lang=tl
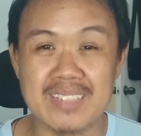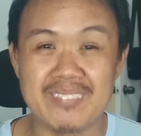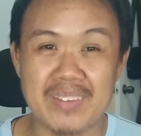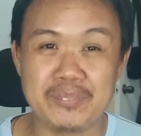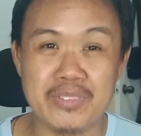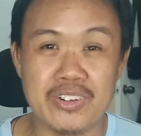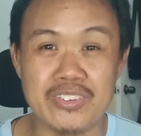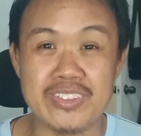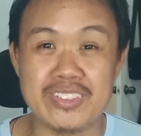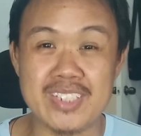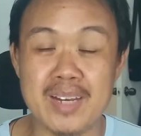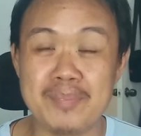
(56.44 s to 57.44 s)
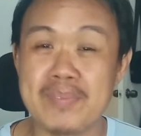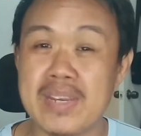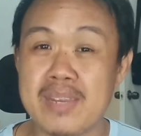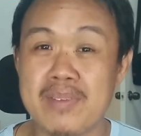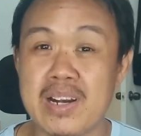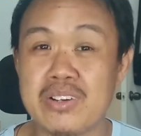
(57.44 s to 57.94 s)
Nagpapagod po sa
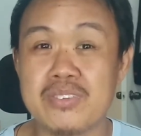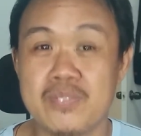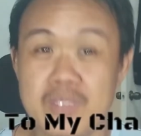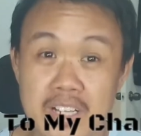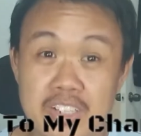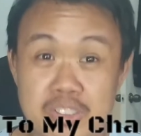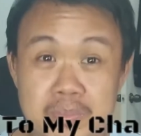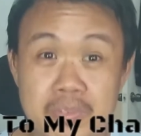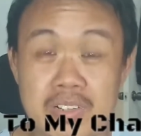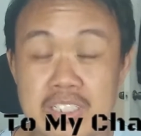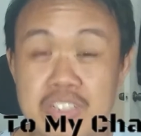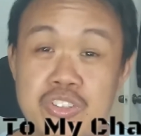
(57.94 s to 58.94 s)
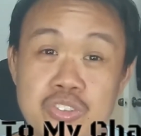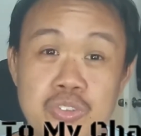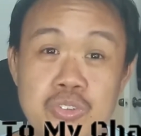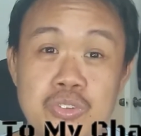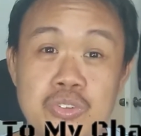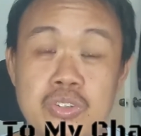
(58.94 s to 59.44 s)
panibagong vlogs po ngayon.
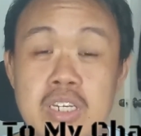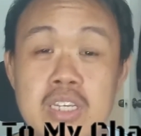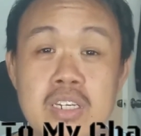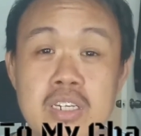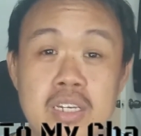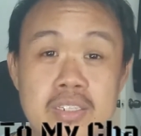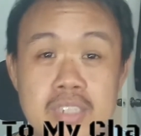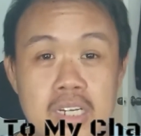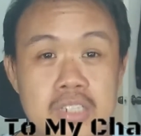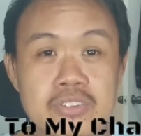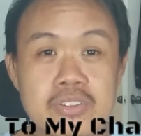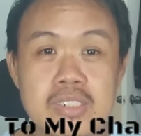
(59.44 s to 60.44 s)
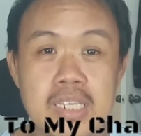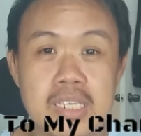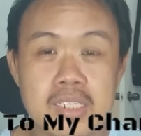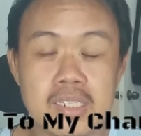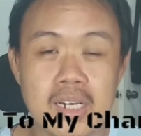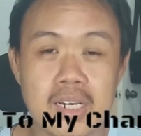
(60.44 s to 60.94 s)
So, the other
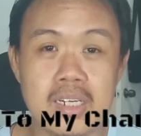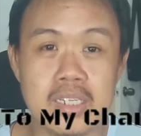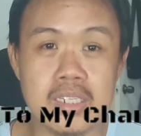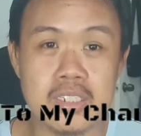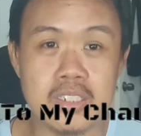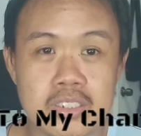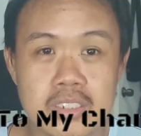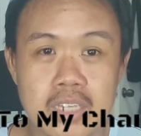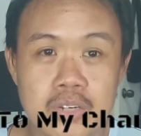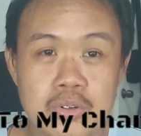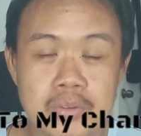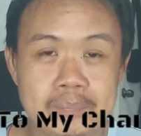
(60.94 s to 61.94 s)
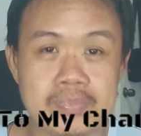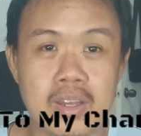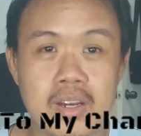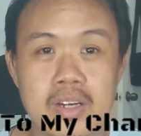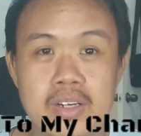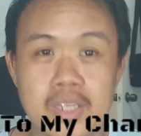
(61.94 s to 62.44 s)
day ay ano
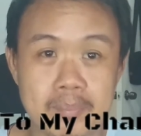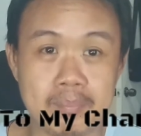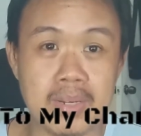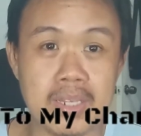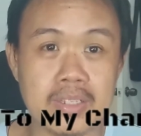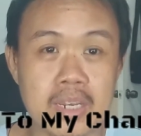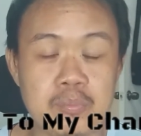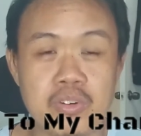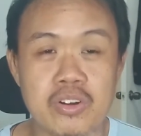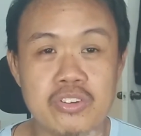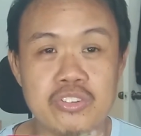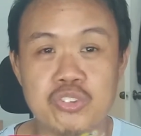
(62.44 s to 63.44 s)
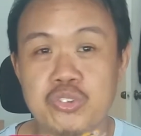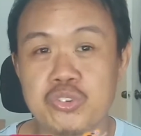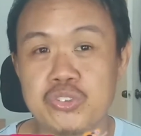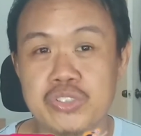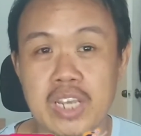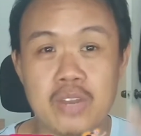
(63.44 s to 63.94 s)
uh, nag-bike ride po ako so
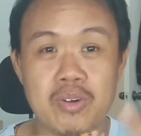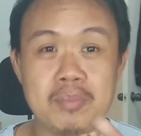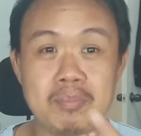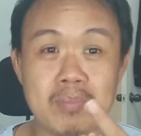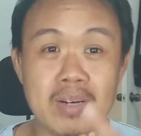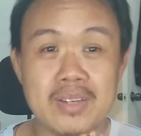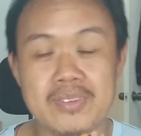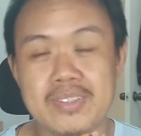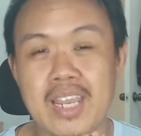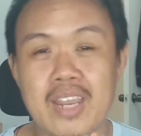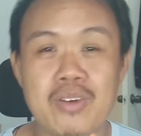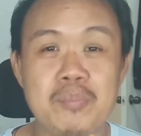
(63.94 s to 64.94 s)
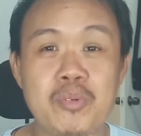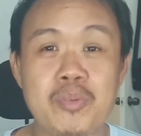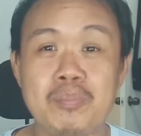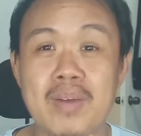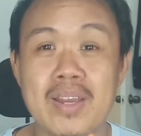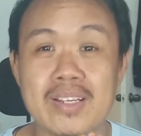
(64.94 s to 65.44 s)
dalawang dalawa pong
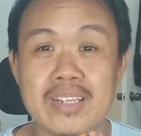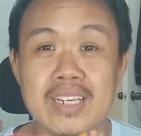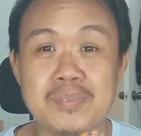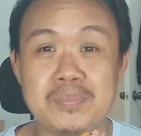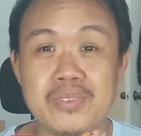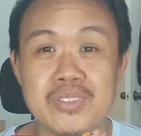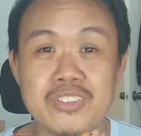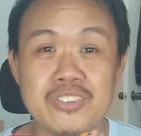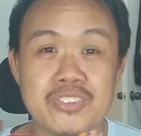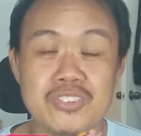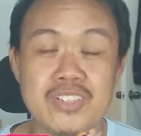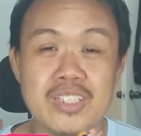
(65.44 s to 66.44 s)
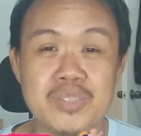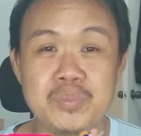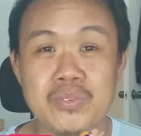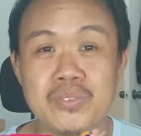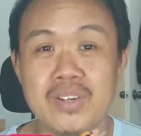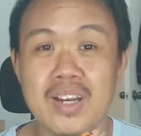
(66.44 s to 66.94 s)
bike ride po yun so ngayon
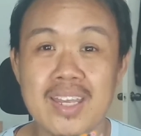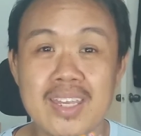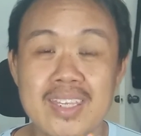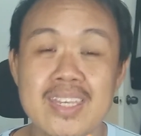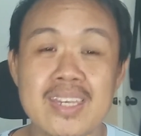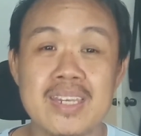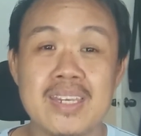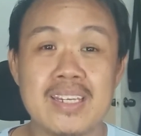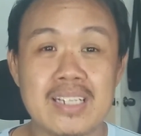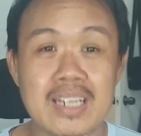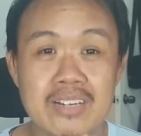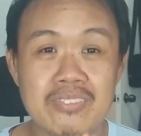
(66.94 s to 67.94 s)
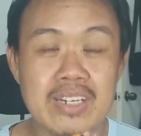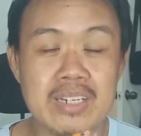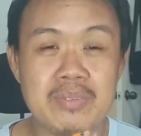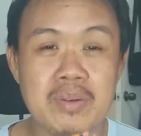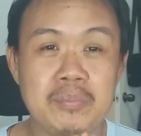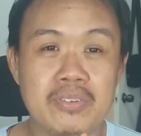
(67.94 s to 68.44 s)
po ay gagawa
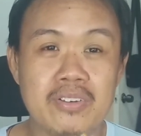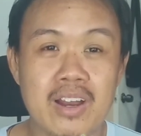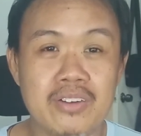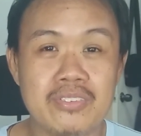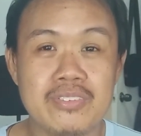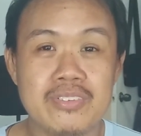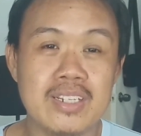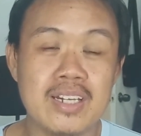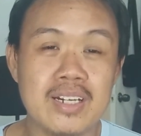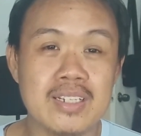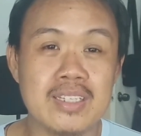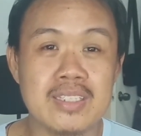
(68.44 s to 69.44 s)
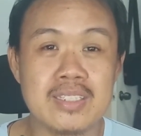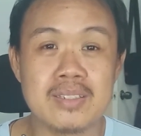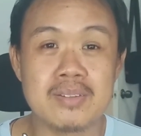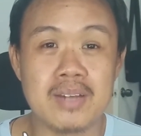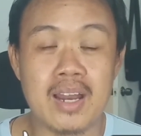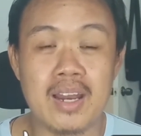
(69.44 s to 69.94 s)
naman po ako ng
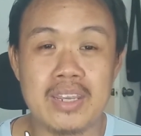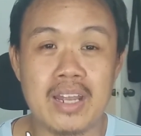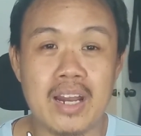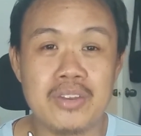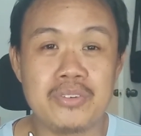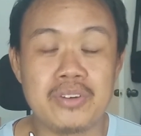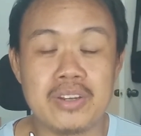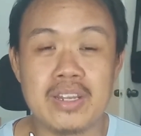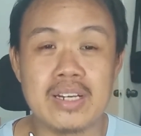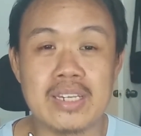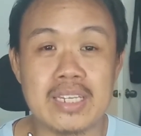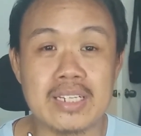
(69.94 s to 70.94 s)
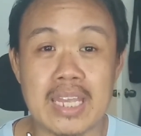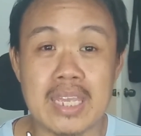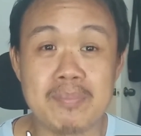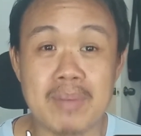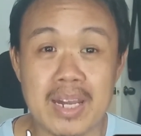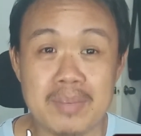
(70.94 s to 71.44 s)
uh, ng ano ng
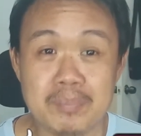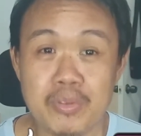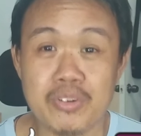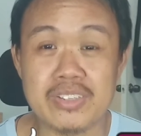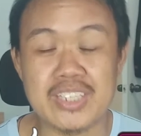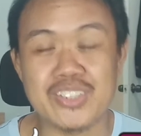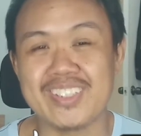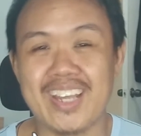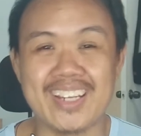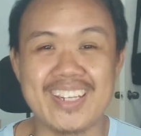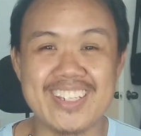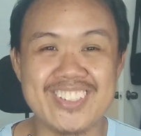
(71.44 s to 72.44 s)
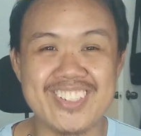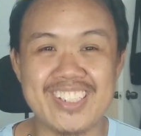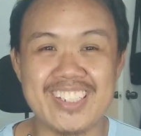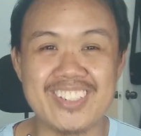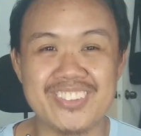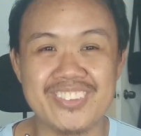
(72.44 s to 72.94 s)
kaibahan po dito sa akin
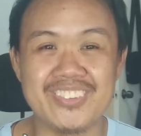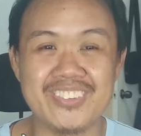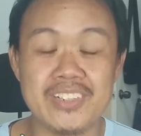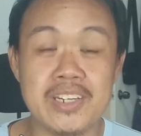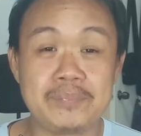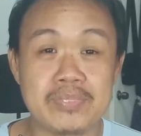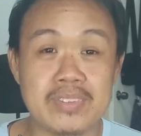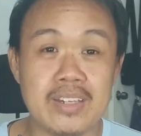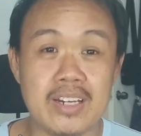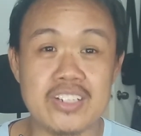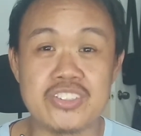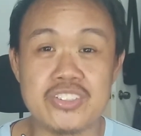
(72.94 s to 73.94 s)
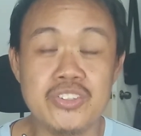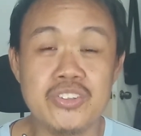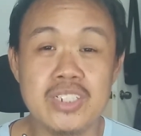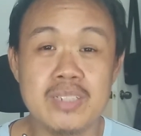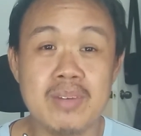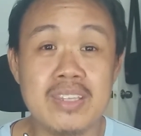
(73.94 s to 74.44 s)
channel so as you know
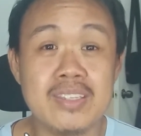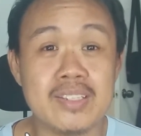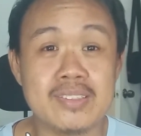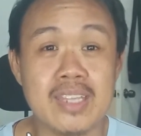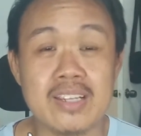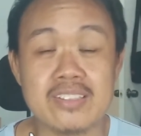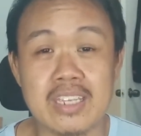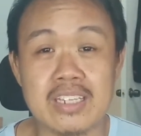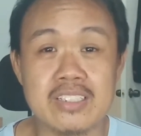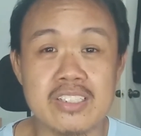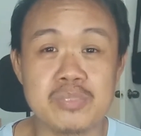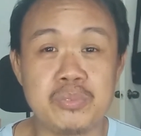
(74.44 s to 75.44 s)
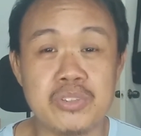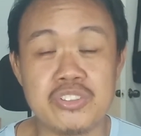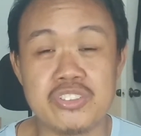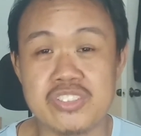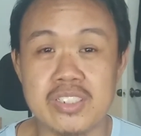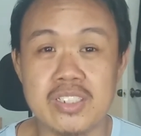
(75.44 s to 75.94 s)
di ba the tech cyclist po yung
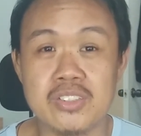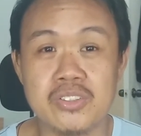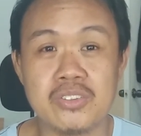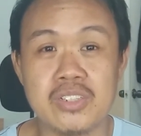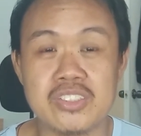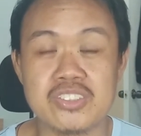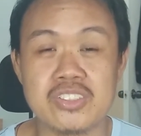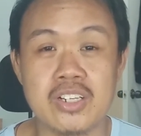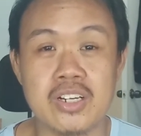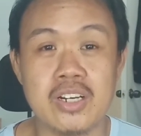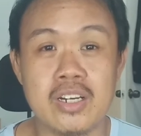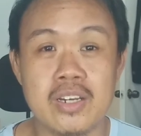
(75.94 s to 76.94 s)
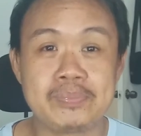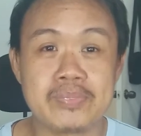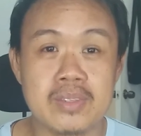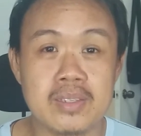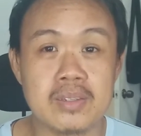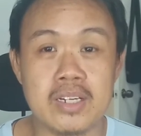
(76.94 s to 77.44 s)
channel ko at saka
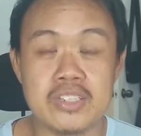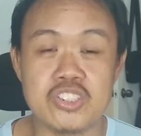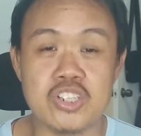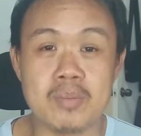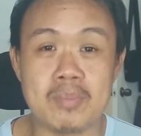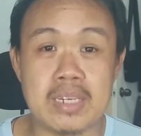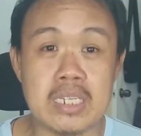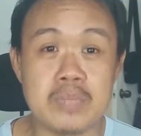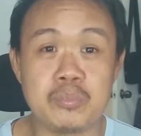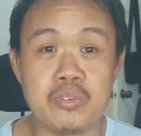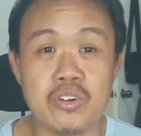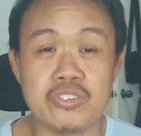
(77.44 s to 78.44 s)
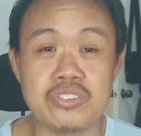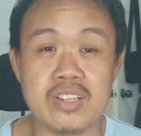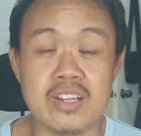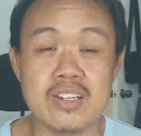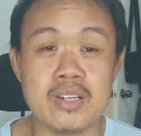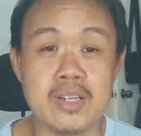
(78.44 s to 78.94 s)
at saka may hilig po ako
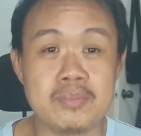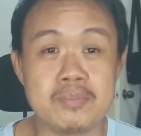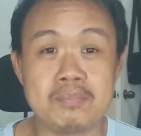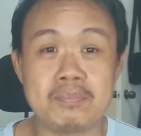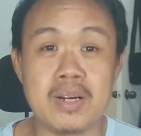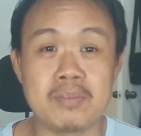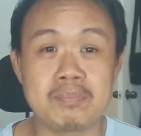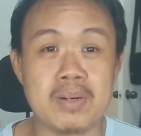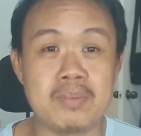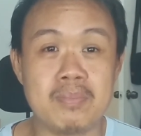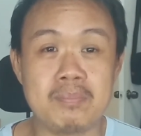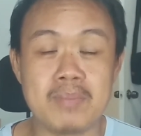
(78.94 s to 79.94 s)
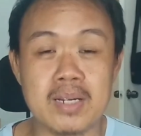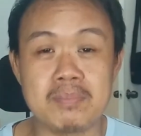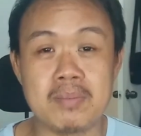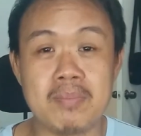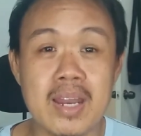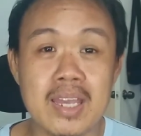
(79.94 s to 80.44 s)
sa pag, pag,
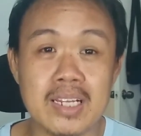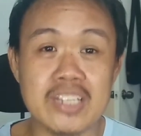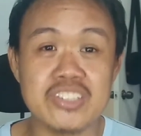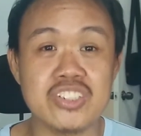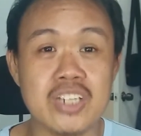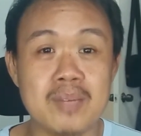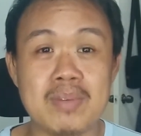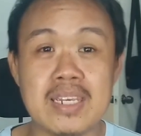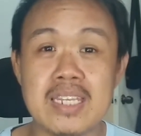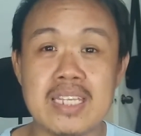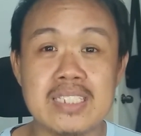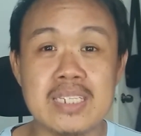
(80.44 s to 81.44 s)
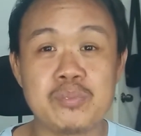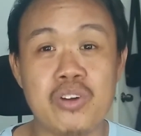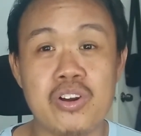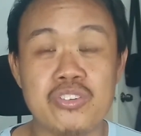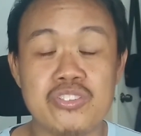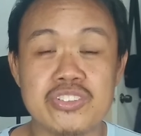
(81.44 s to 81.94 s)
pagbabike at saka may hilig din po
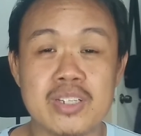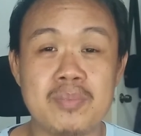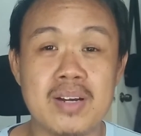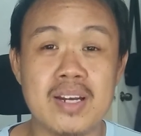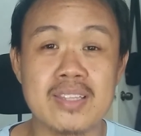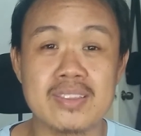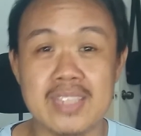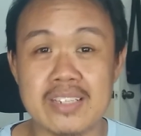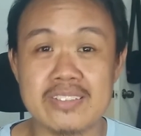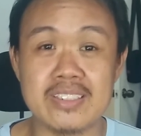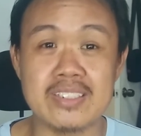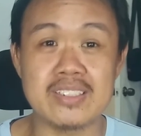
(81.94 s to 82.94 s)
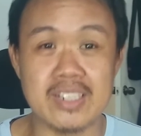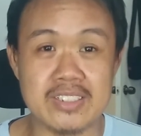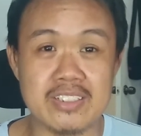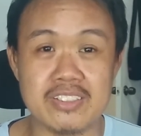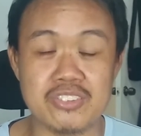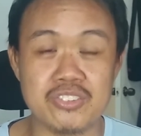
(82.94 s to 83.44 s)
ako sa mga techs and
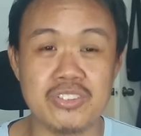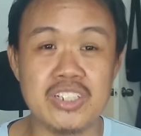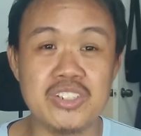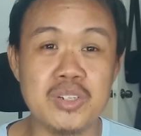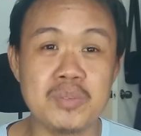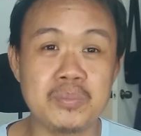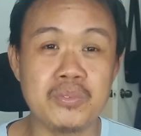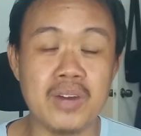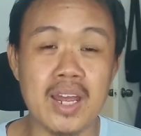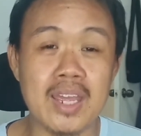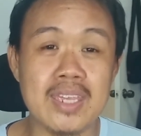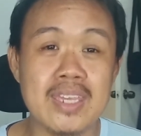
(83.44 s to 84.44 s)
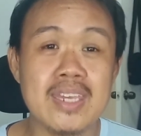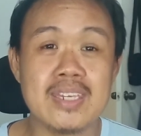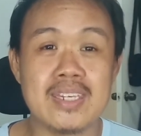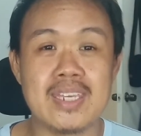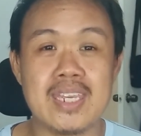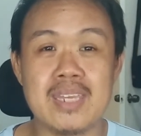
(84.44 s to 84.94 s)
gadgets. So ngayon po ay
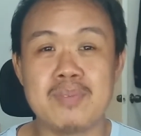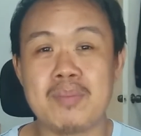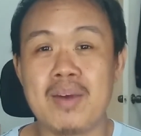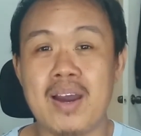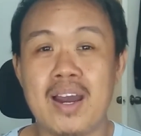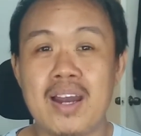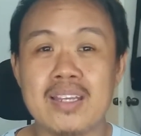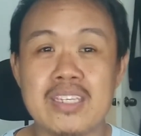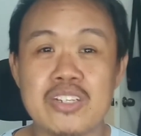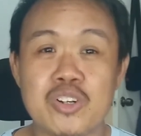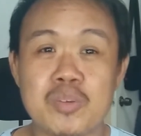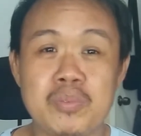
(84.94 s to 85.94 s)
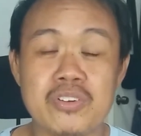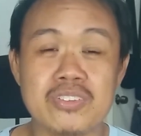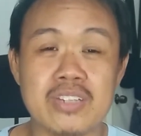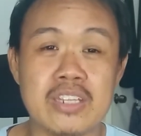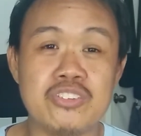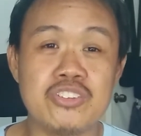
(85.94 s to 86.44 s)
ibabahagi ko po
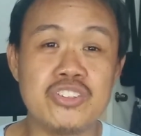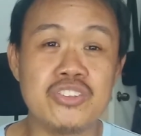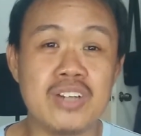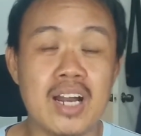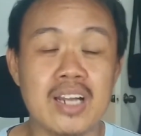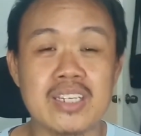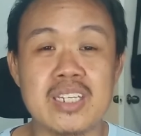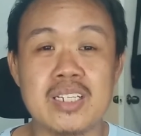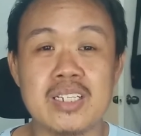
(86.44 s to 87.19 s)
sa inyo yung aking